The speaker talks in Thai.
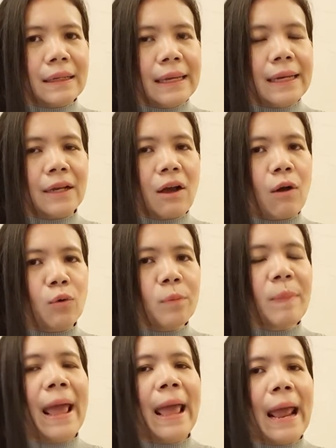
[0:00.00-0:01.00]
กลิ่นของลู
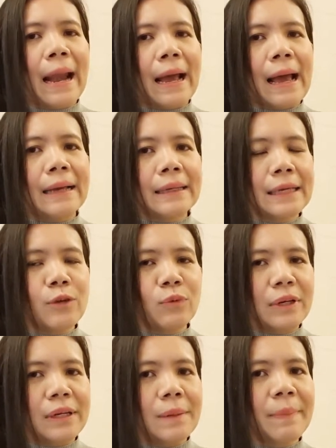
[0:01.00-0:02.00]
กแพรนะคะคิง
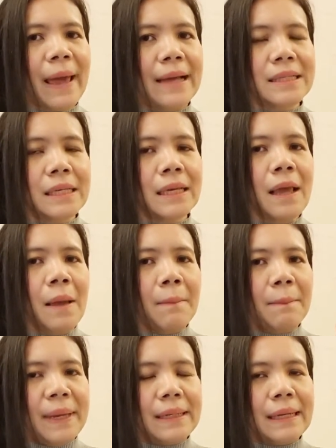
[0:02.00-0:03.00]
วิลเลียมแพรที่
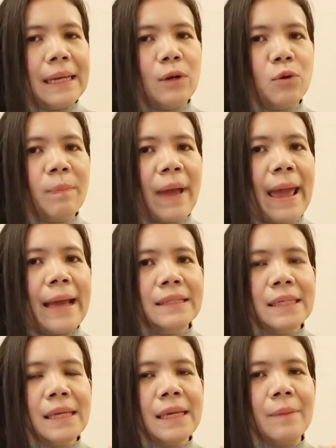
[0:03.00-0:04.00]
เป็นกลิ่นลูกแพร
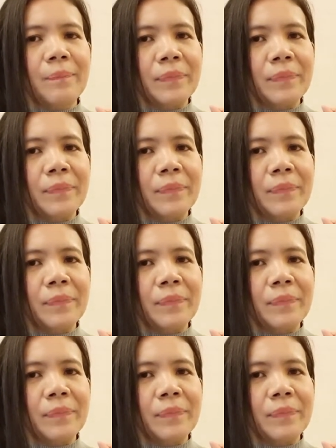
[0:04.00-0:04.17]
ที่